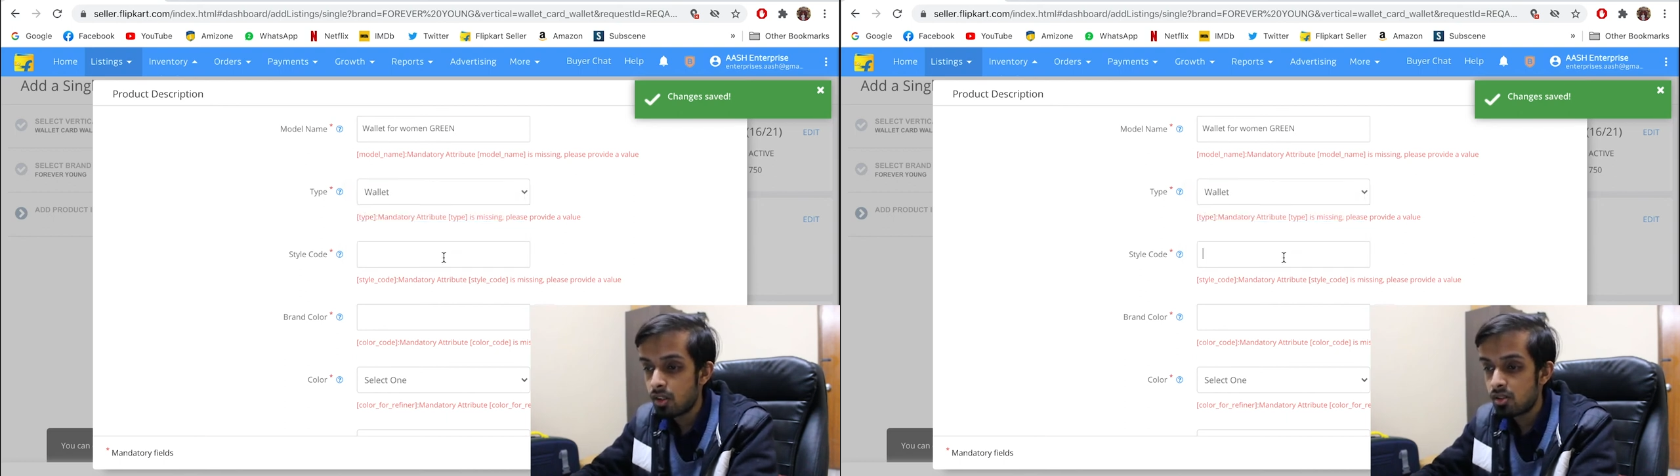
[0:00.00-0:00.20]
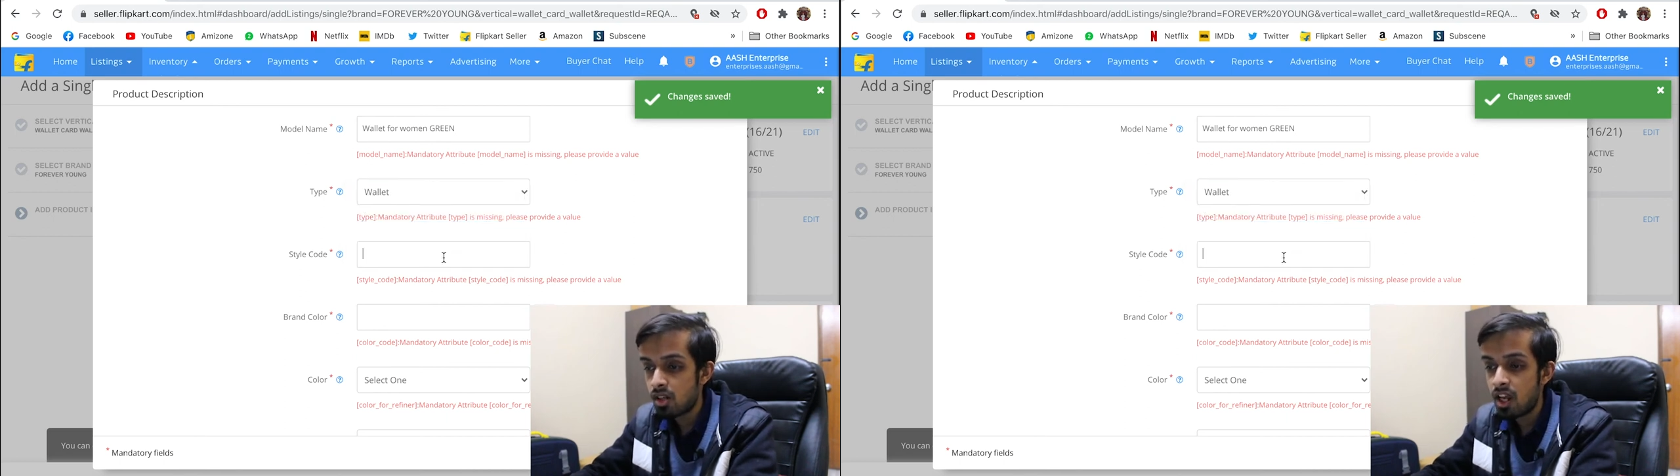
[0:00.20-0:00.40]

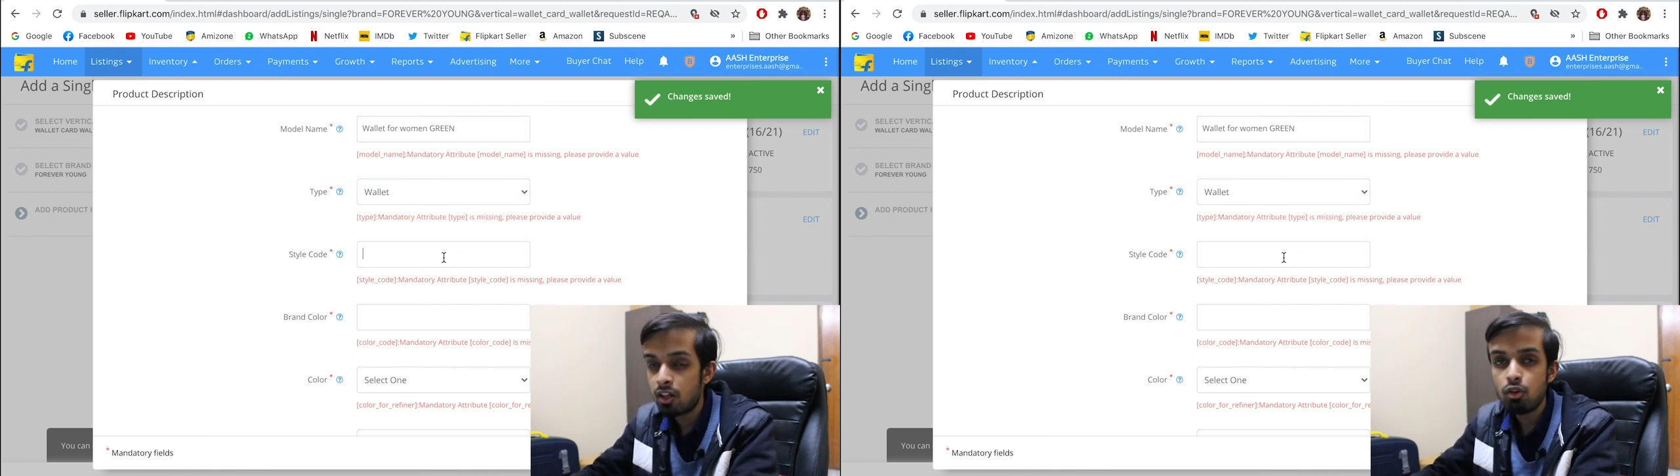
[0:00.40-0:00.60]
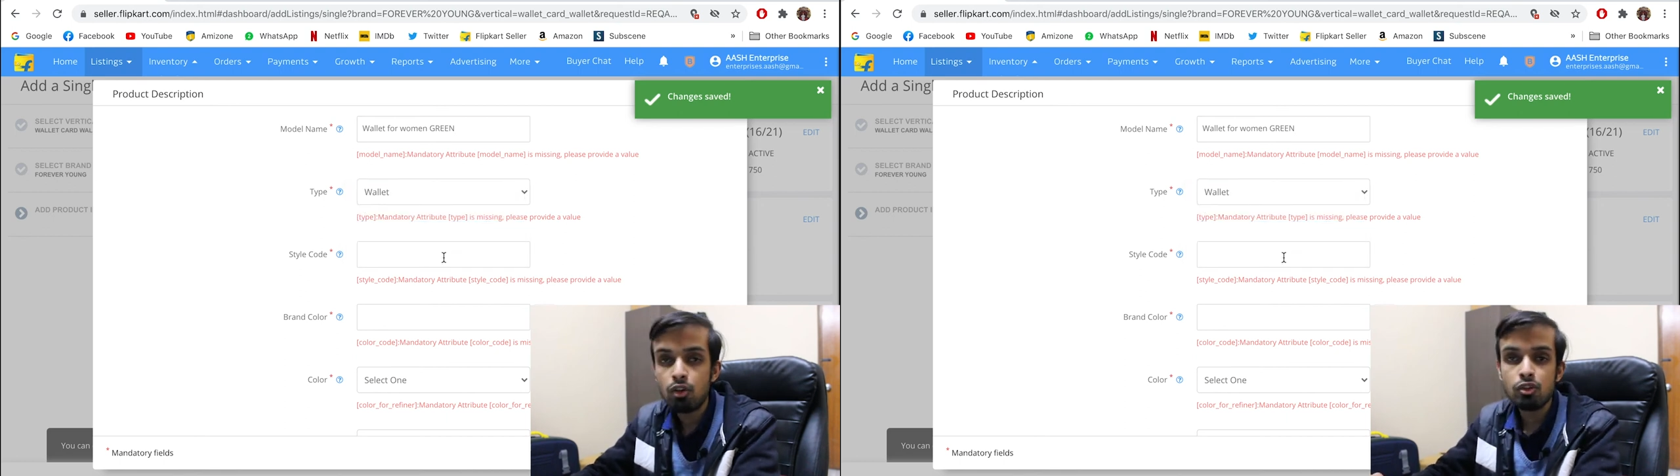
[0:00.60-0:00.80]
स्टाइल
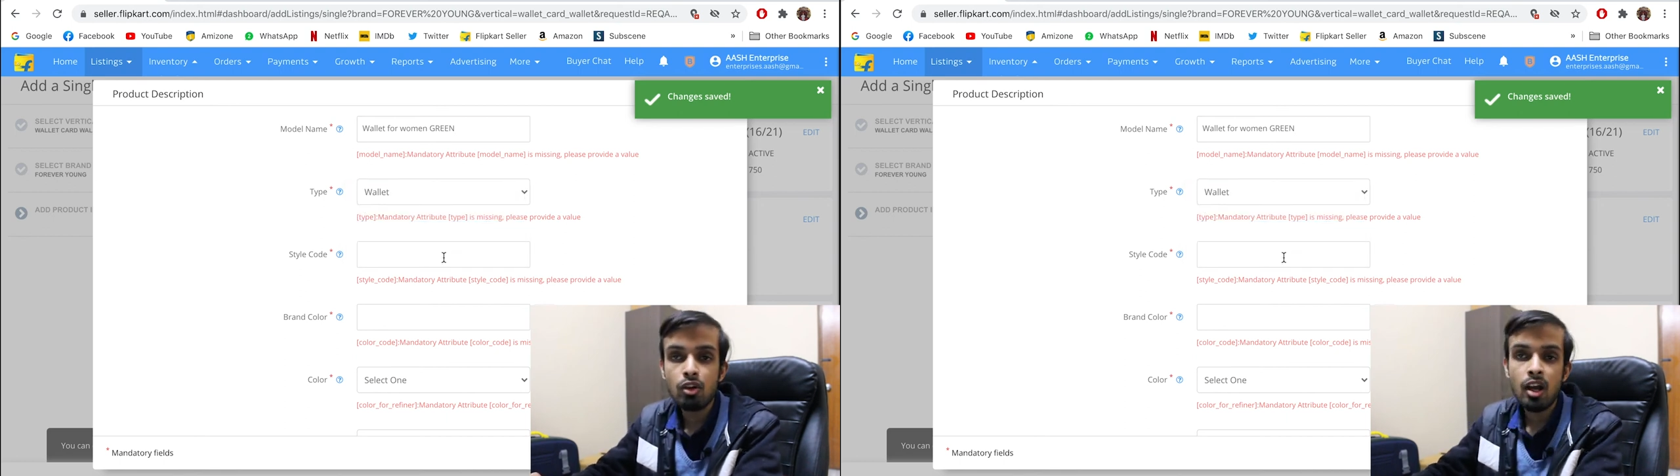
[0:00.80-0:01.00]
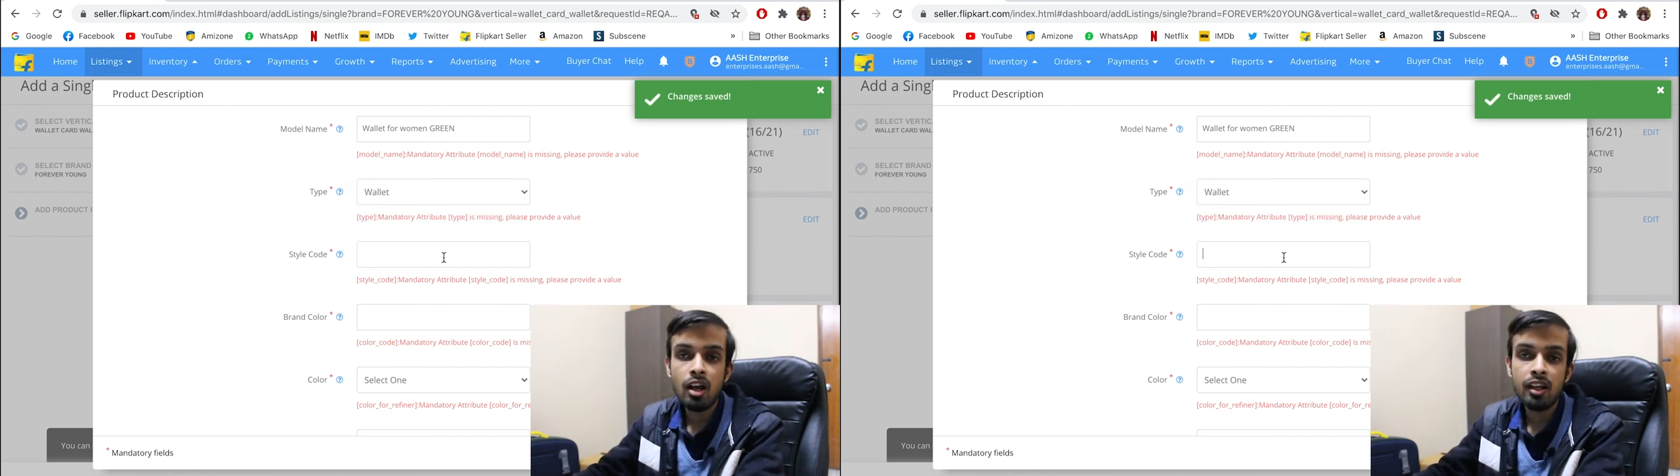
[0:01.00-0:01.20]
कोड
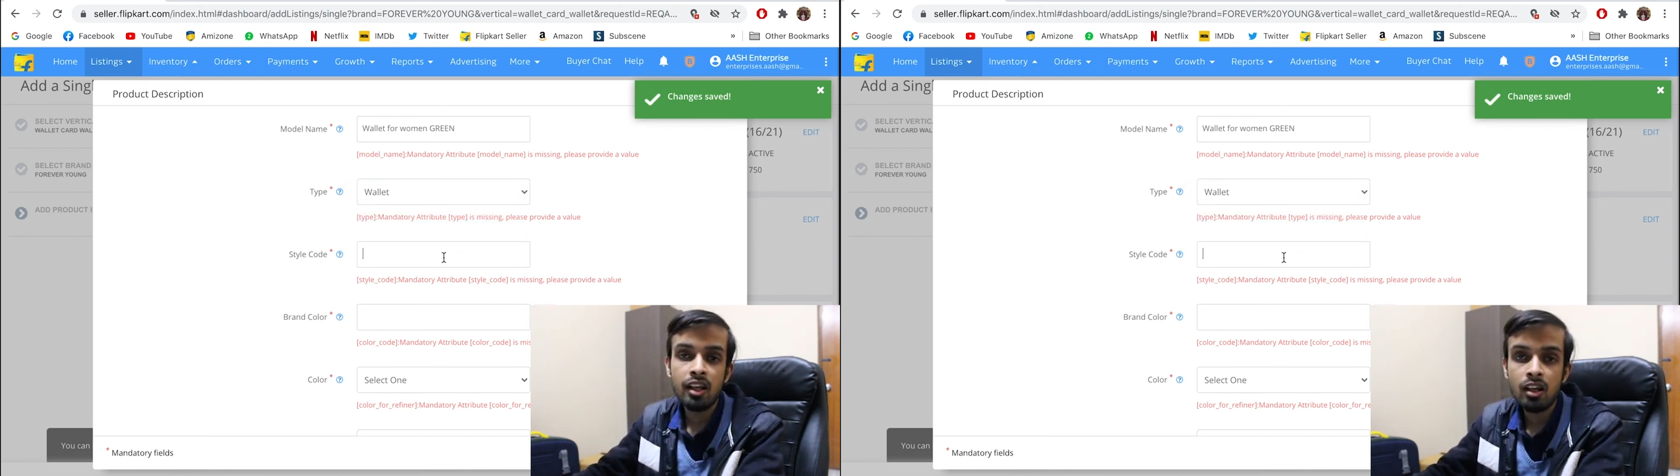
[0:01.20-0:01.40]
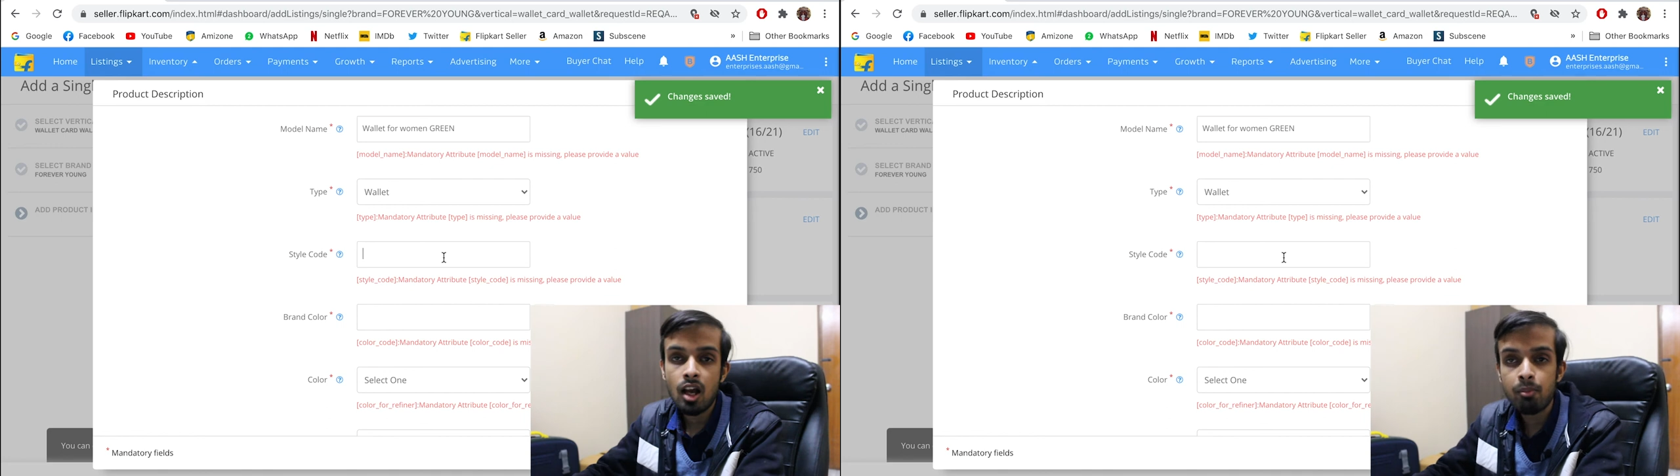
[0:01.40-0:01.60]
जो है
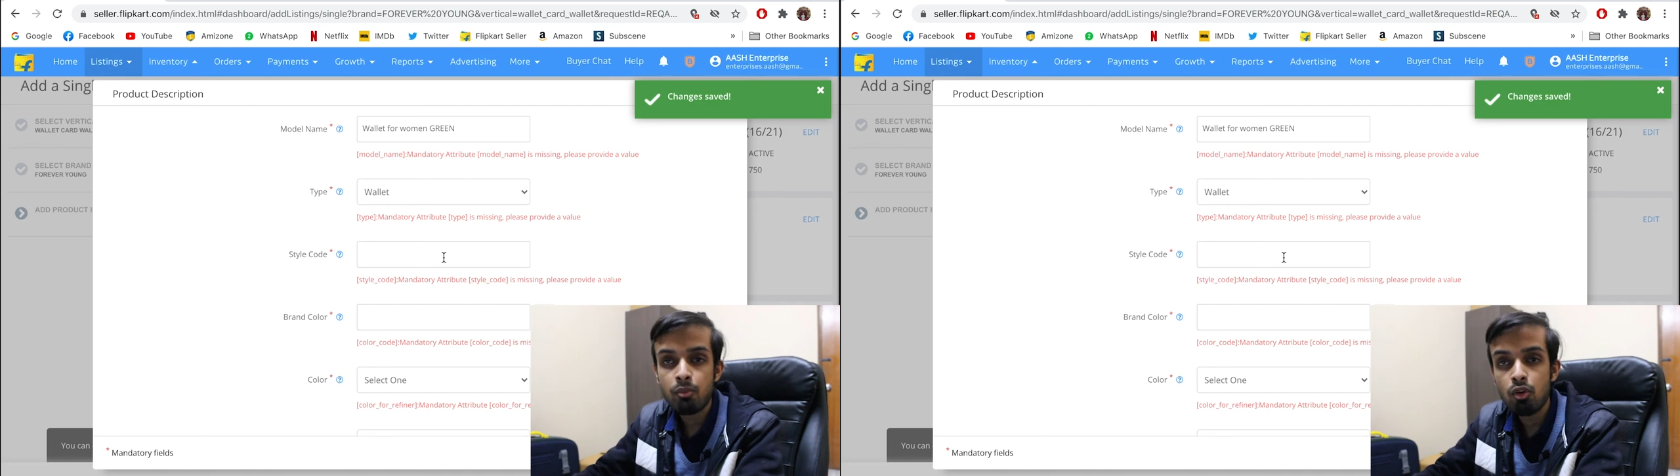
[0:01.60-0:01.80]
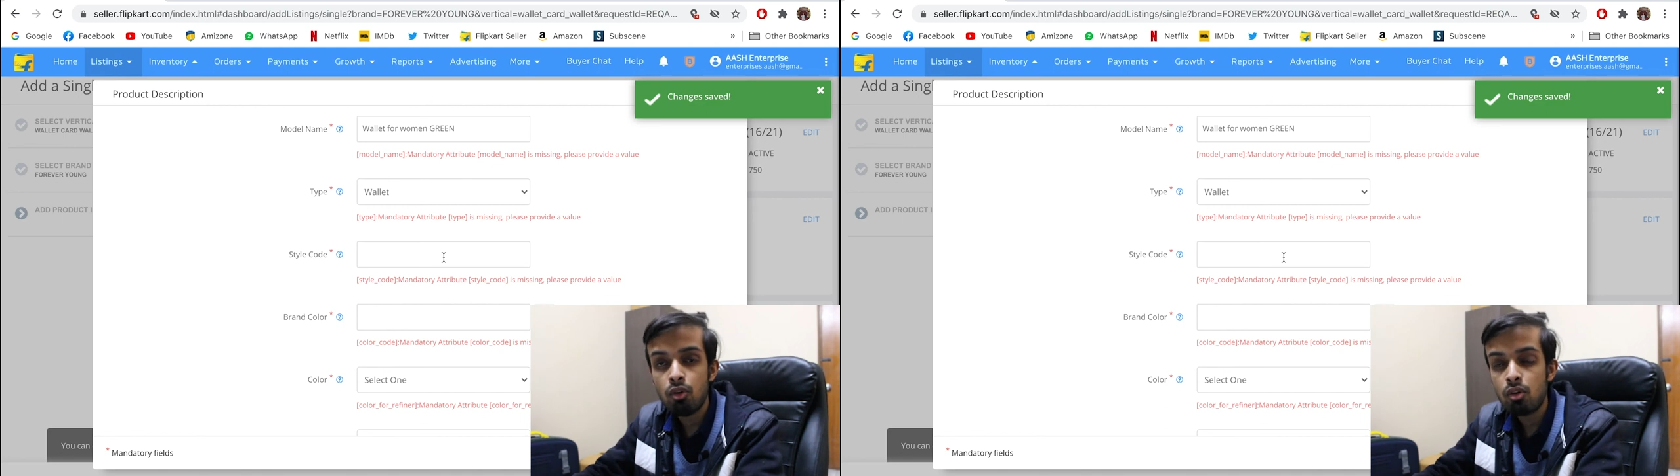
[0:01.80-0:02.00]
अगेन
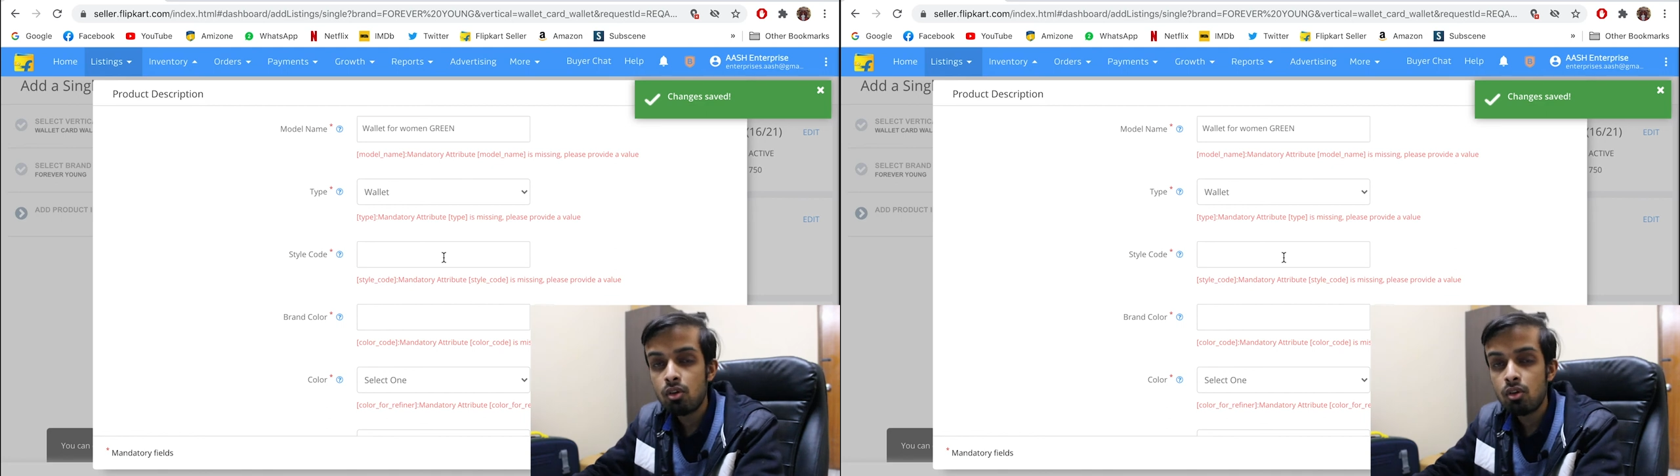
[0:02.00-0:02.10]
आपको